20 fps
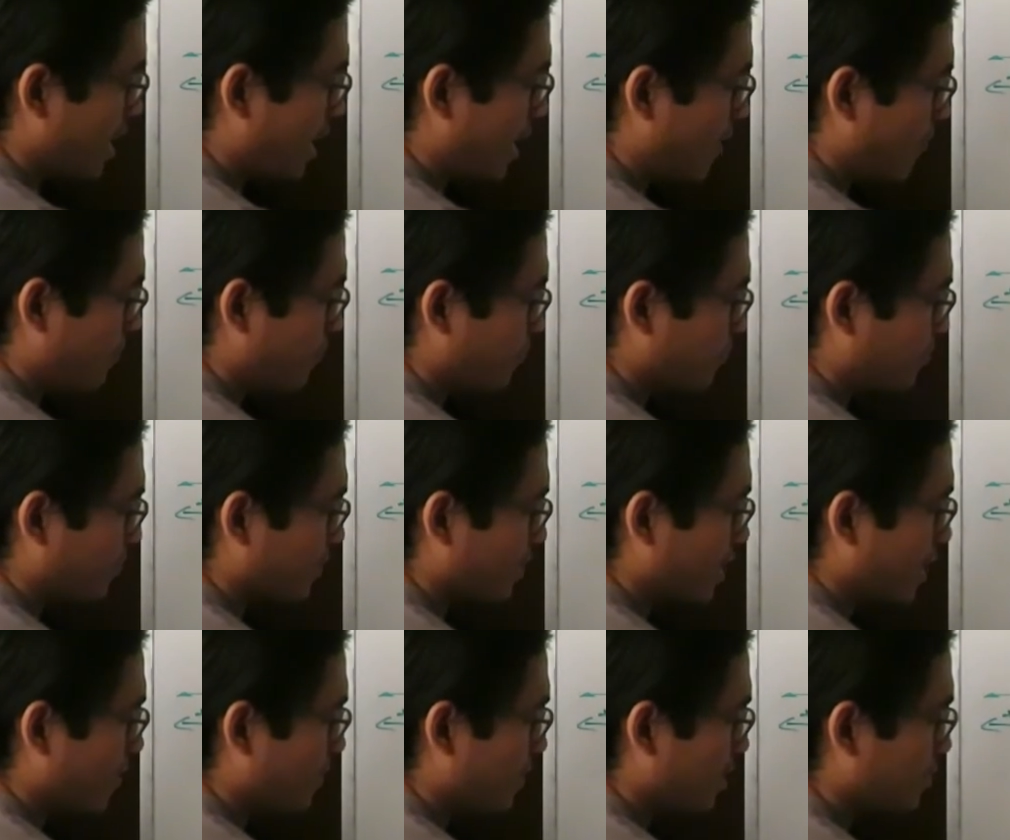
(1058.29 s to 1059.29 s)
a
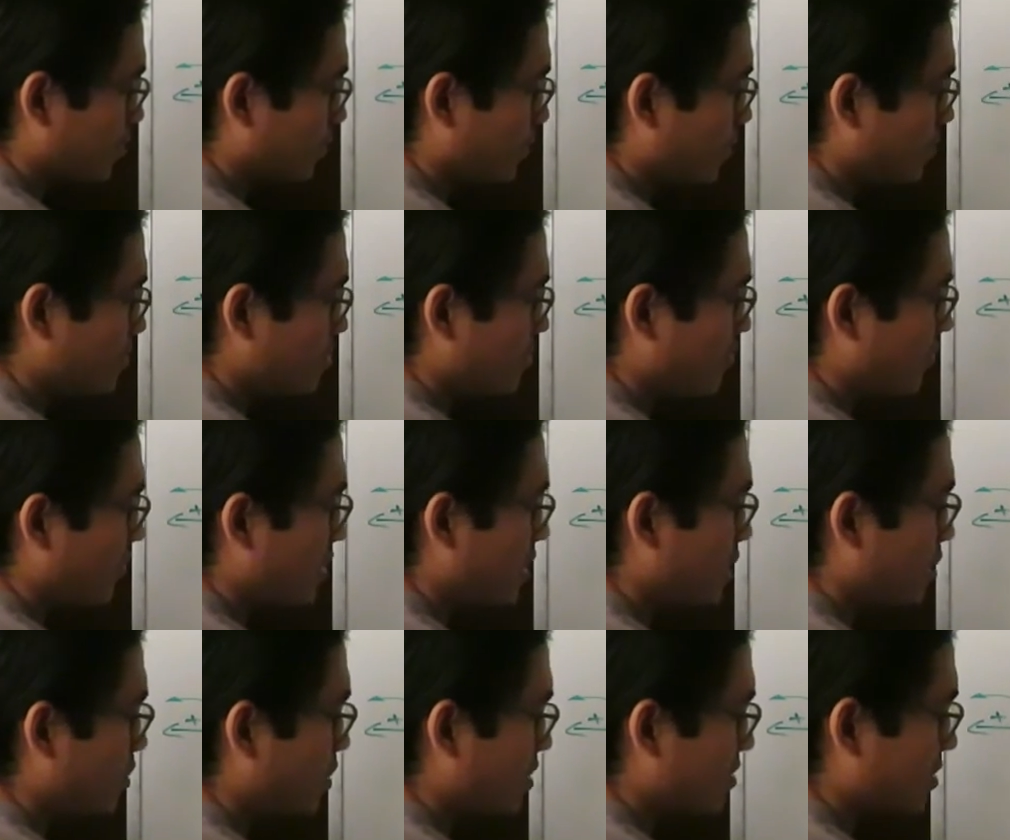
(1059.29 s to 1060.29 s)
abierto menos
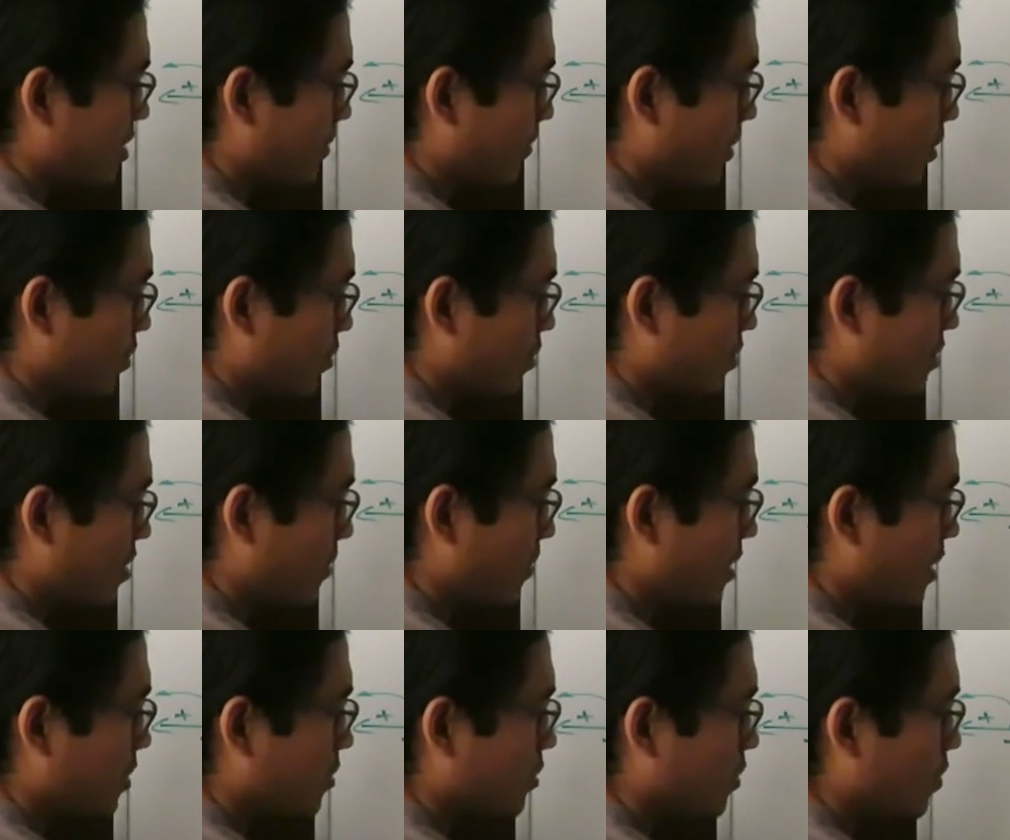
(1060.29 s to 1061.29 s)
infinito hasta menos 2
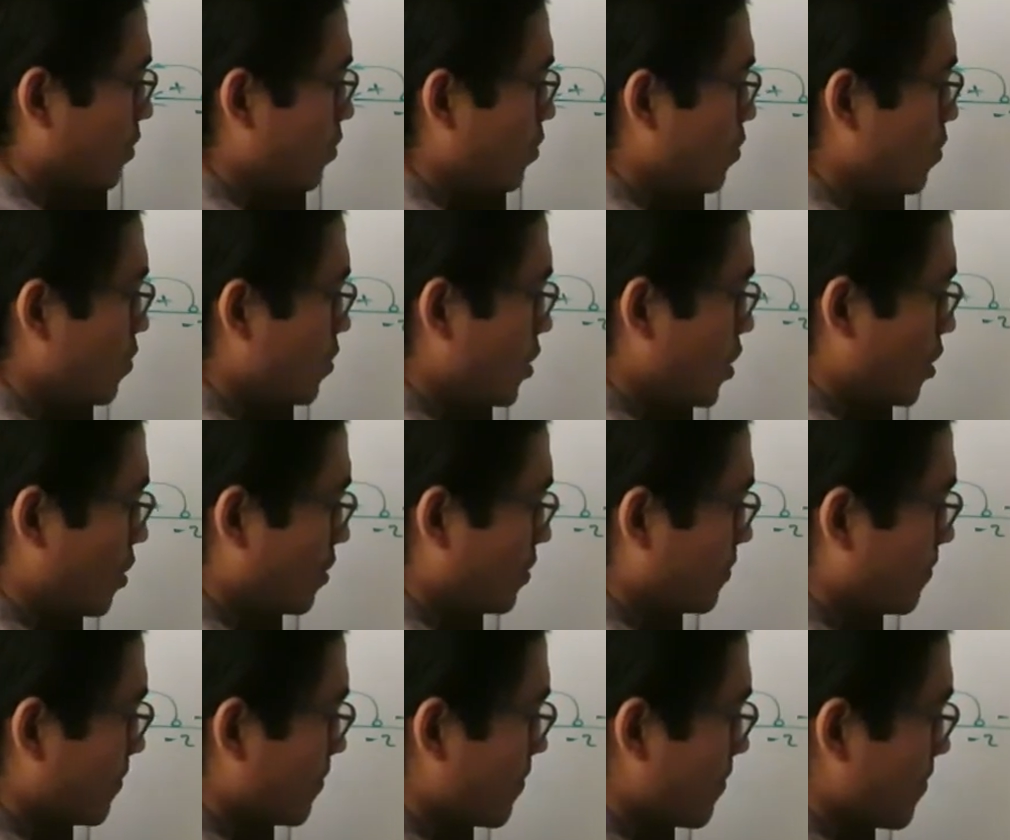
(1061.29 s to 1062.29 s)
abierto,
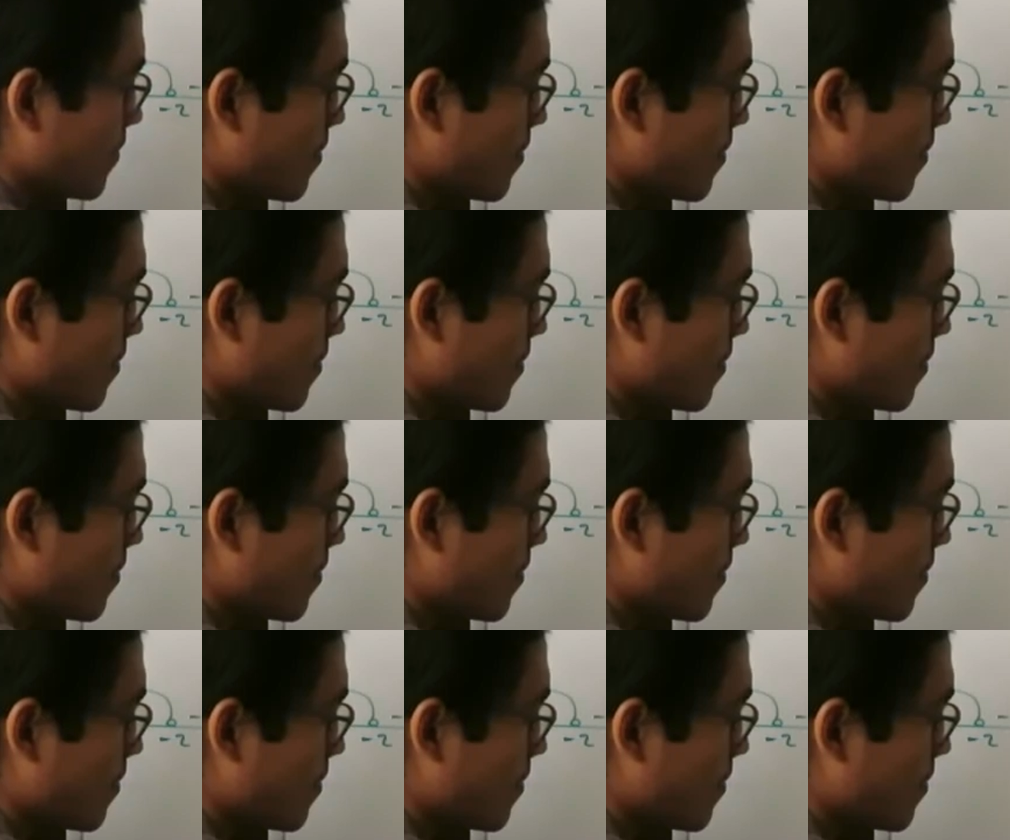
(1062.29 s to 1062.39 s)
unión